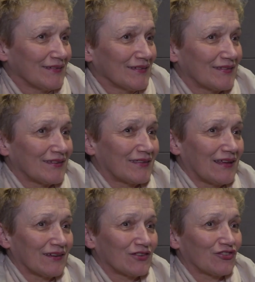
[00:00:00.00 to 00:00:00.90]
jest
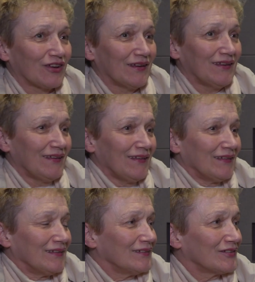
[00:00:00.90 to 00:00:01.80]
tak, że
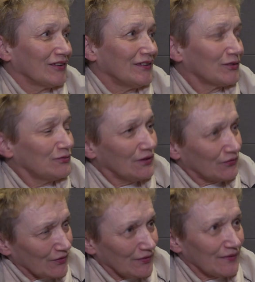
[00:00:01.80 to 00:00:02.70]
że nie, nie,
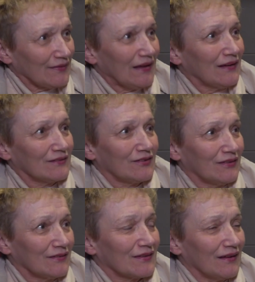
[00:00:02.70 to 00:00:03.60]
wszystkich stać
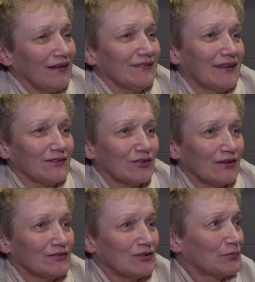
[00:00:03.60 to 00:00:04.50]
jest, a tak to
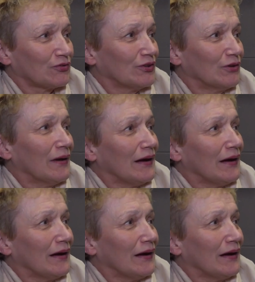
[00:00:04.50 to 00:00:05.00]
chętnie przyjdą.